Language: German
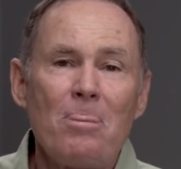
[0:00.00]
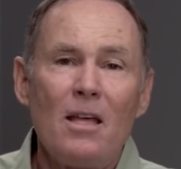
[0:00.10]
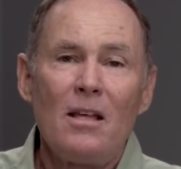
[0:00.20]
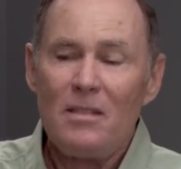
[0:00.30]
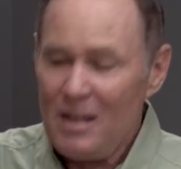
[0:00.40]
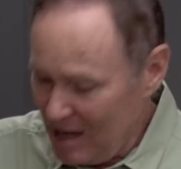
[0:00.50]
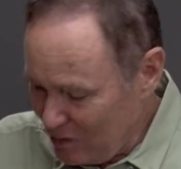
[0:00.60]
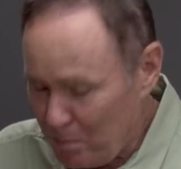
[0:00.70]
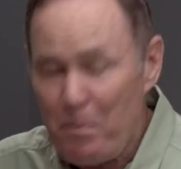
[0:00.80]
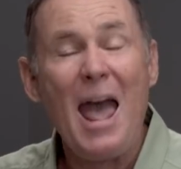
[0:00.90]
sein Hosenbein
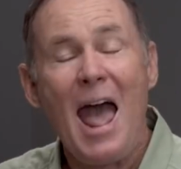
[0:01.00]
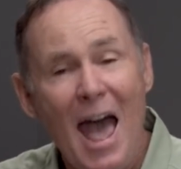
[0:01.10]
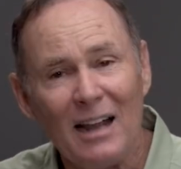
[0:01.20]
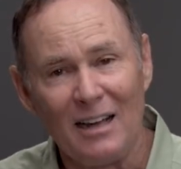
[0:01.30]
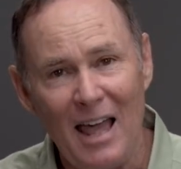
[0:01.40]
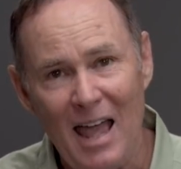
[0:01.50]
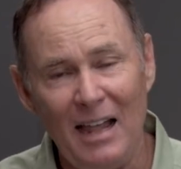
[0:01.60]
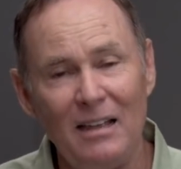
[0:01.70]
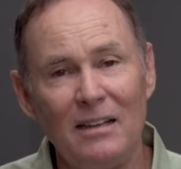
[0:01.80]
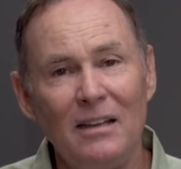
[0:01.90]
und schrie,
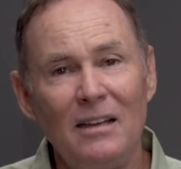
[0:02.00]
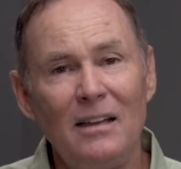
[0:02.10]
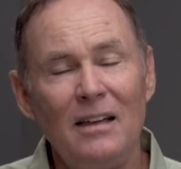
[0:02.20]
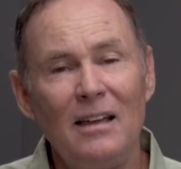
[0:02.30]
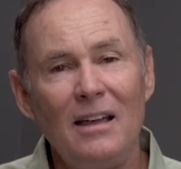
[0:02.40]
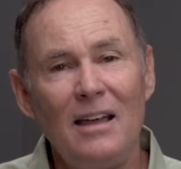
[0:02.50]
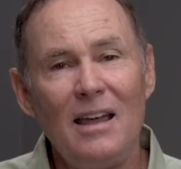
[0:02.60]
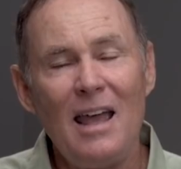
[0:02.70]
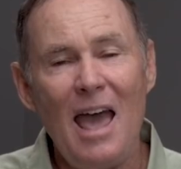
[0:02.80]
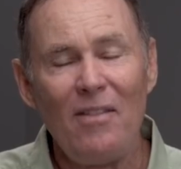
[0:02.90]
ich bin geheilt, ich
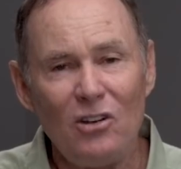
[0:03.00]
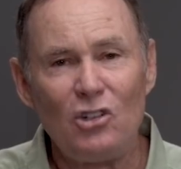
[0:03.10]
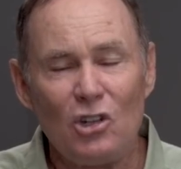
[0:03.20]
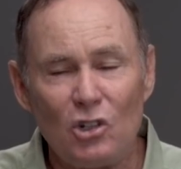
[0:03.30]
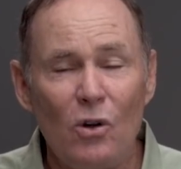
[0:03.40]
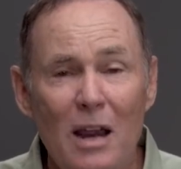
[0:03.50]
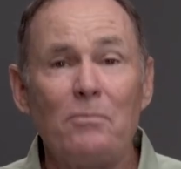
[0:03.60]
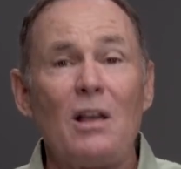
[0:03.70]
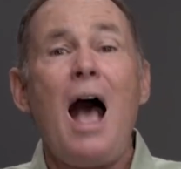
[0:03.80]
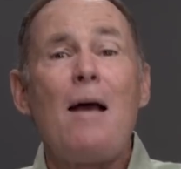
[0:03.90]
bin geheilt,
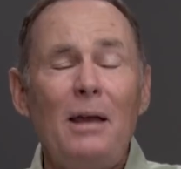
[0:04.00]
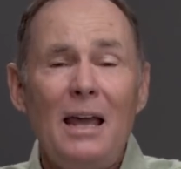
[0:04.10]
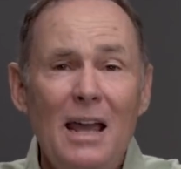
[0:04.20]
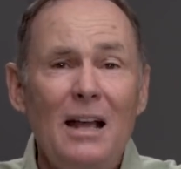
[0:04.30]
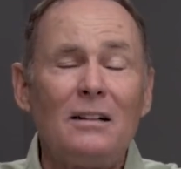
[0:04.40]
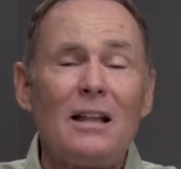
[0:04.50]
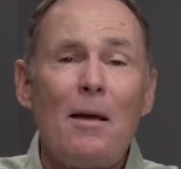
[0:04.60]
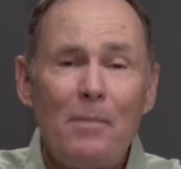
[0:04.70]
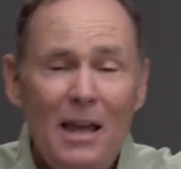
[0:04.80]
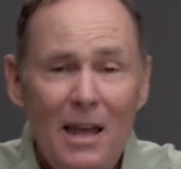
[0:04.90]
Gott hat mich geheilt.